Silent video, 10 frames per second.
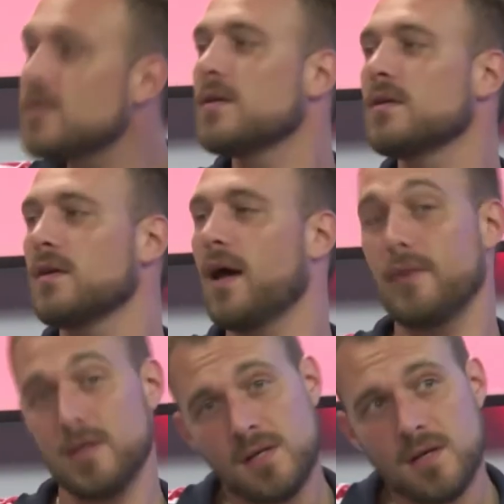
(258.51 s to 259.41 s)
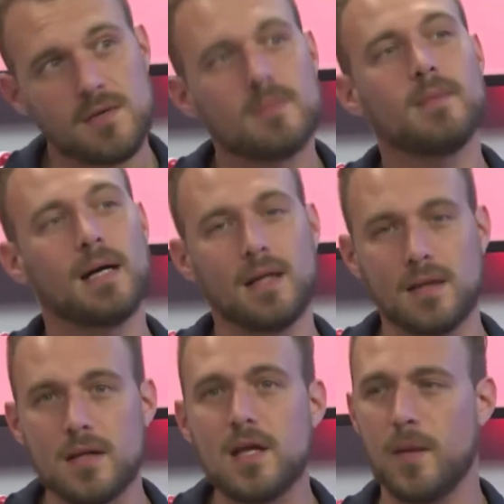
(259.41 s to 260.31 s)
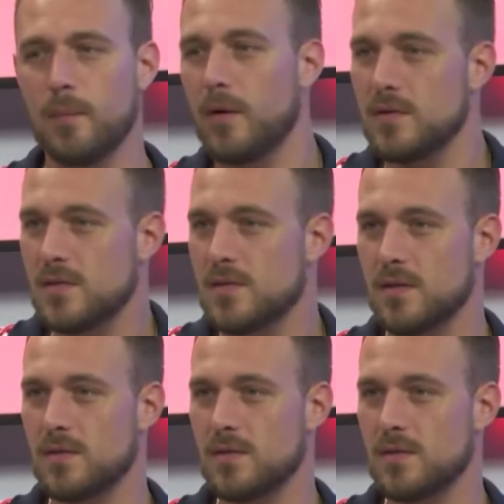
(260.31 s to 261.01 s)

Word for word: ¿eh? A veces bastante tiempo, a veces